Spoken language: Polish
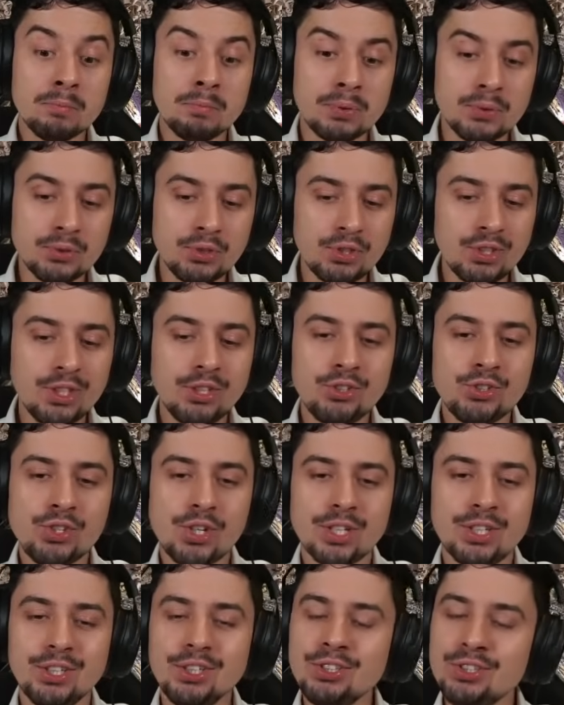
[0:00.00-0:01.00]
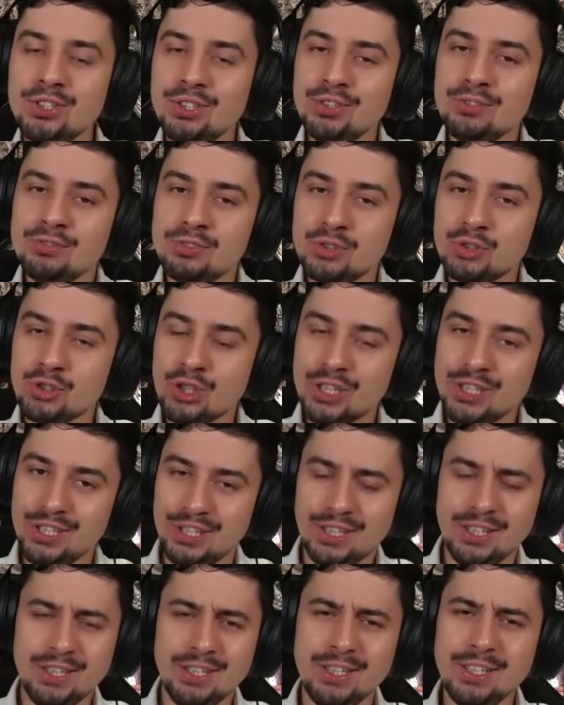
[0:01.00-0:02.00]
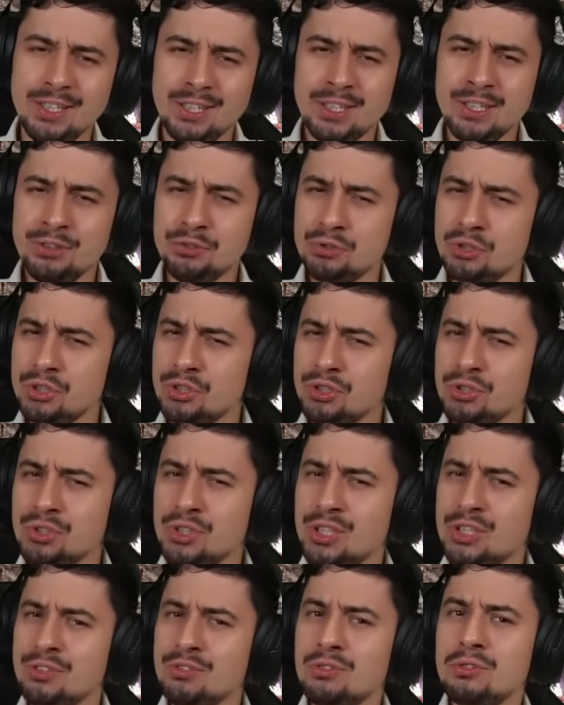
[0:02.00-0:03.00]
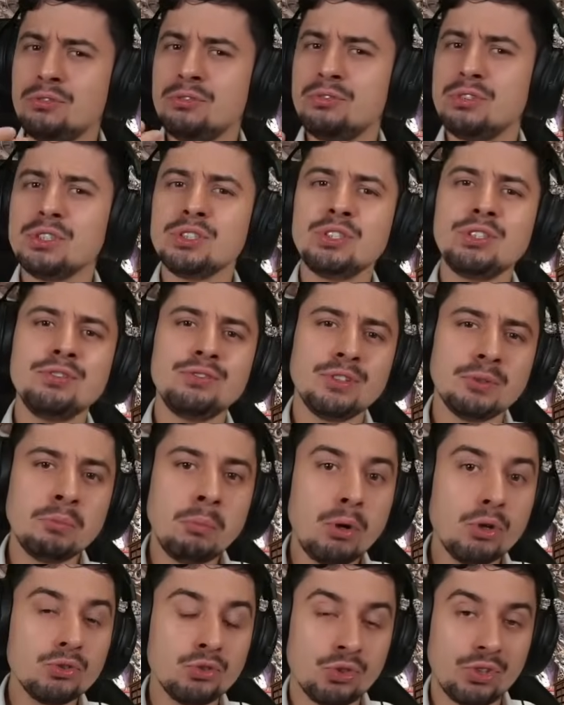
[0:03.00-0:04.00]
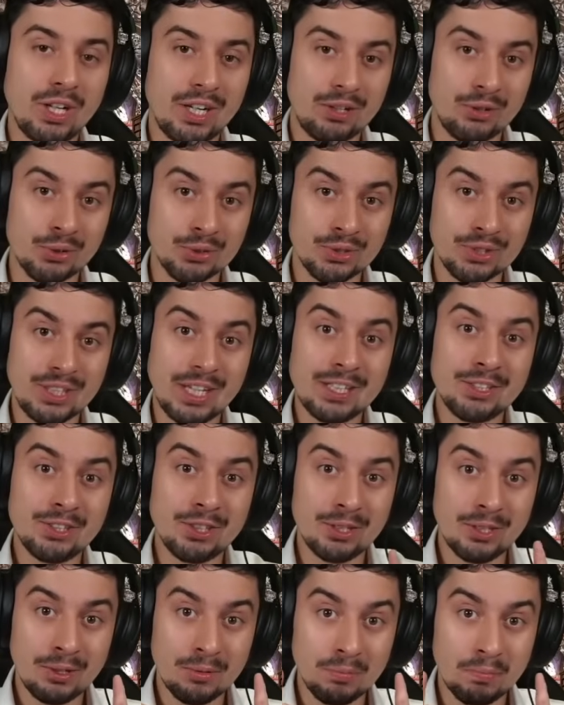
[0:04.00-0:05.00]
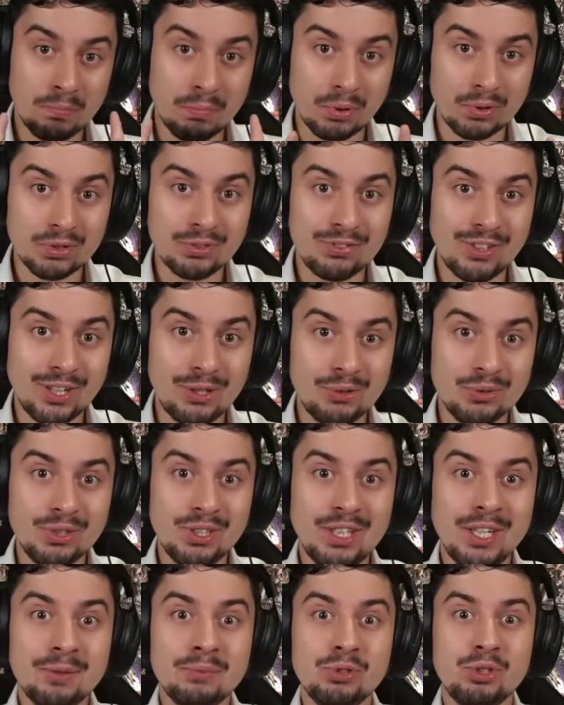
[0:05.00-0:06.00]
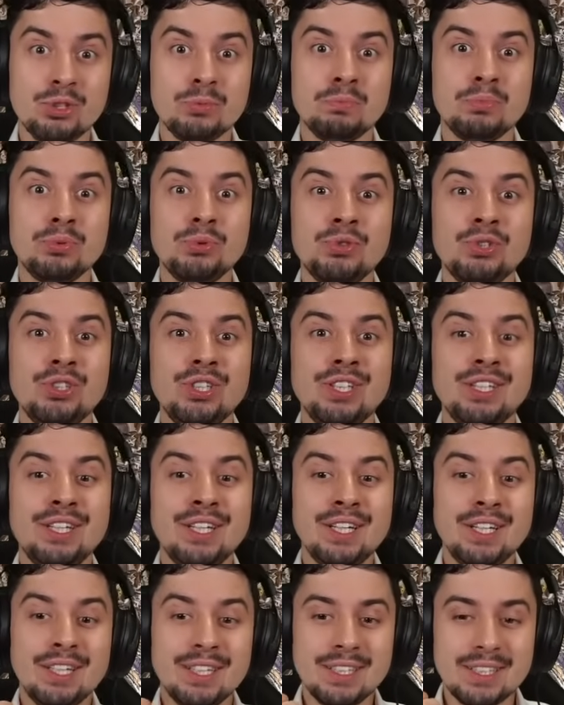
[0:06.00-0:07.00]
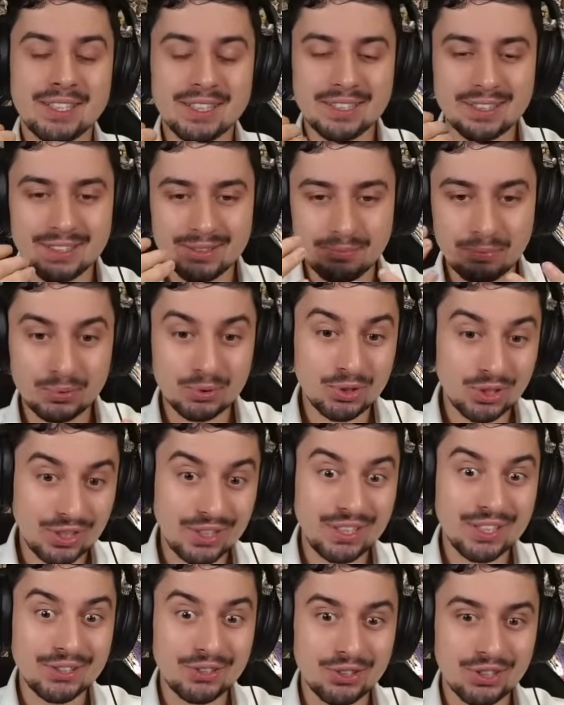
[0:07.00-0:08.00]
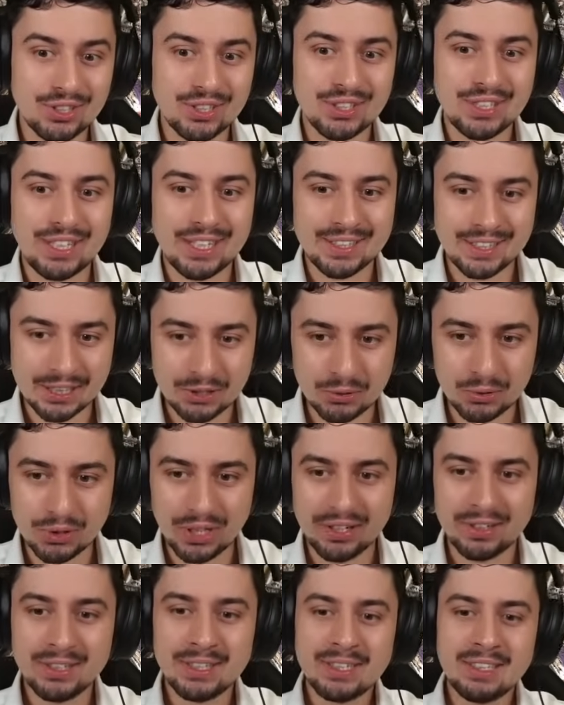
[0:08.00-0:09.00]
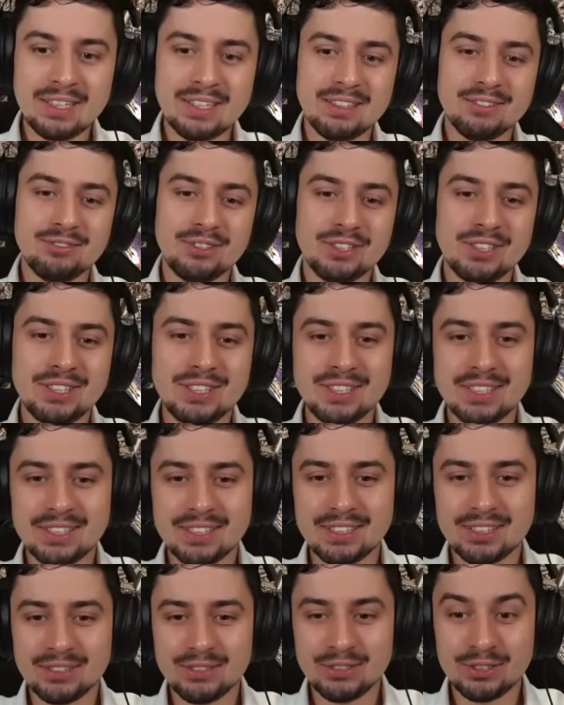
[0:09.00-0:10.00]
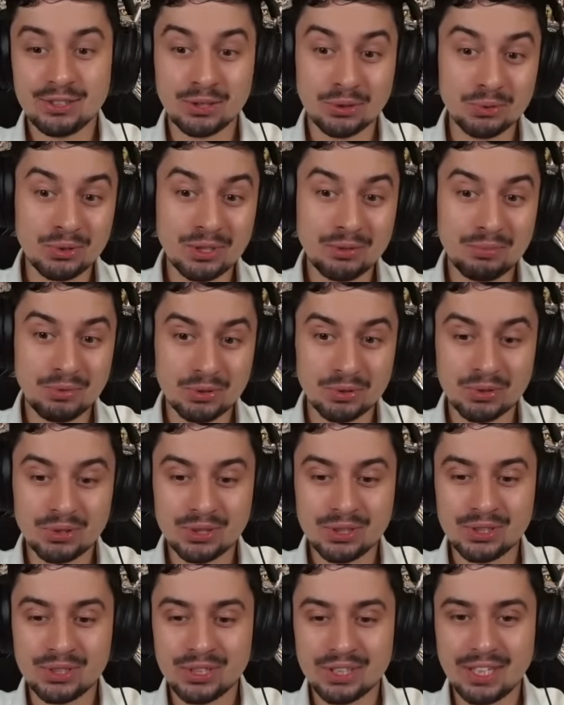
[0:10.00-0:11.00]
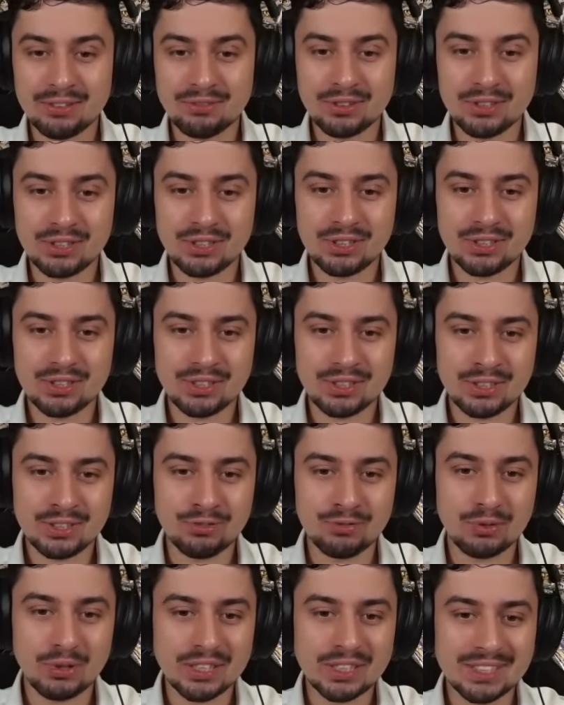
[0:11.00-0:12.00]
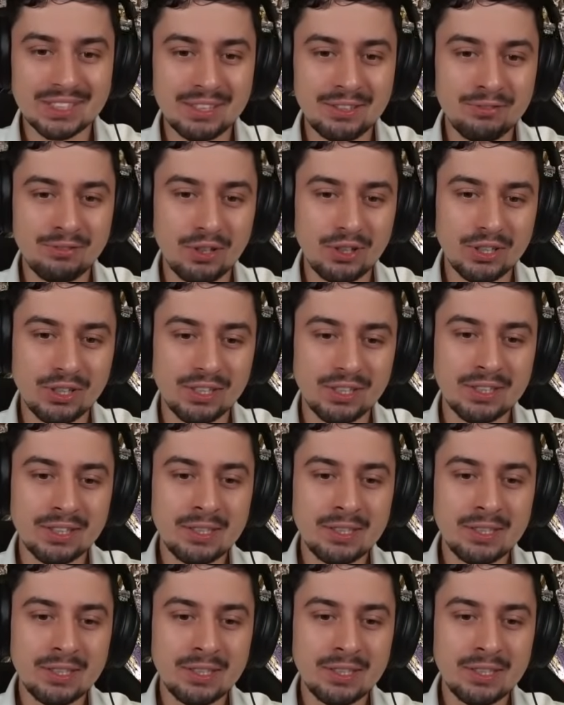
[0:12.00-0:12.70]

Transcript: Później szachiści wyczaili, że to centrum właściwie można oddać, pod warunkiem, że później, yy, później je się atakuje. Yy, więc yy, są debiuty, gdzie nawet z własnej woli